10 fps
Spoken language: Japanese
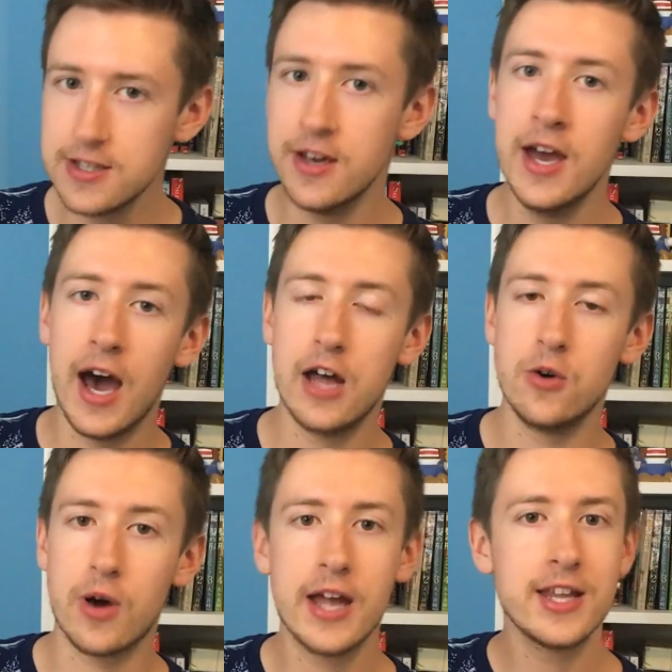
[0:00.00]
つ、
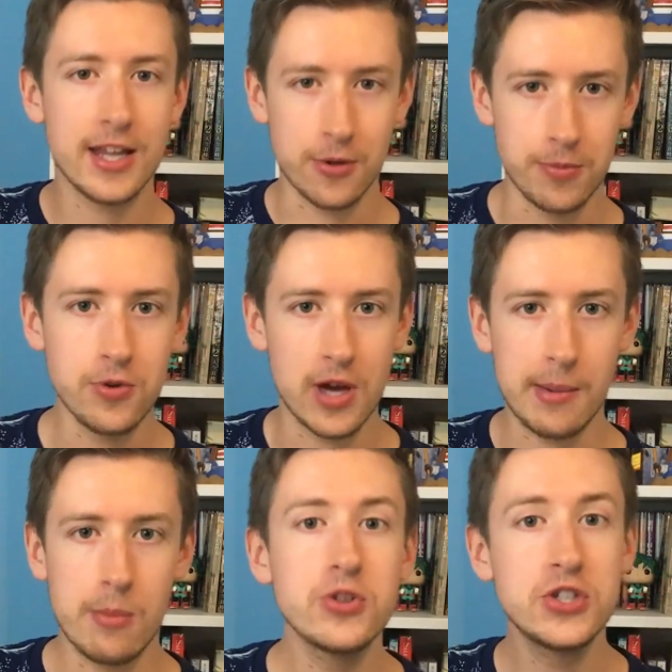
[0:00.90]
カナダの文
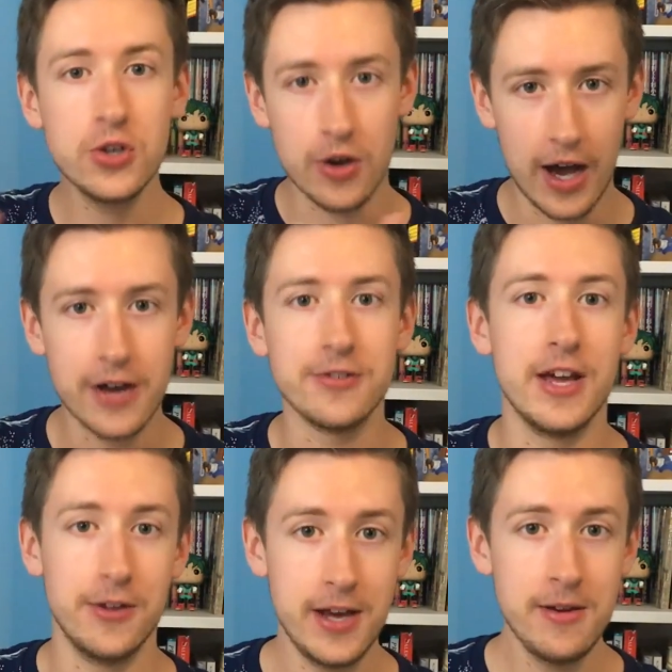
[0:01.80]
化はもちろんあるん
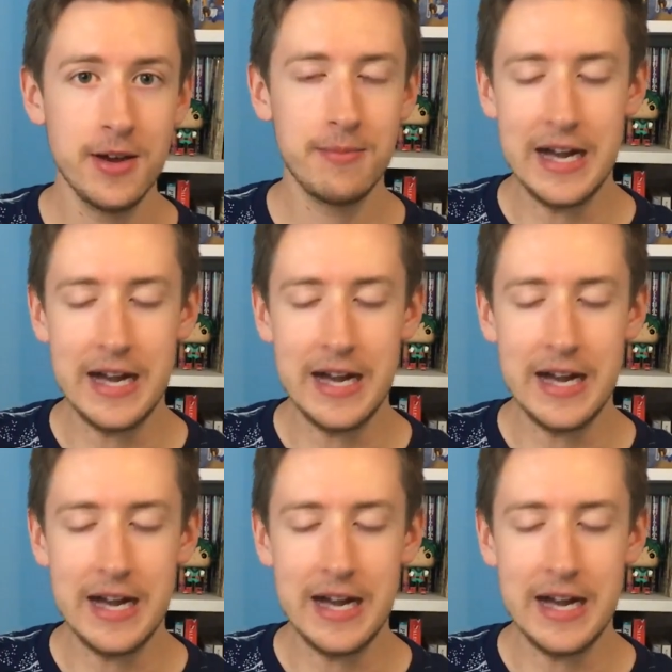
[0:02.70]
だよね。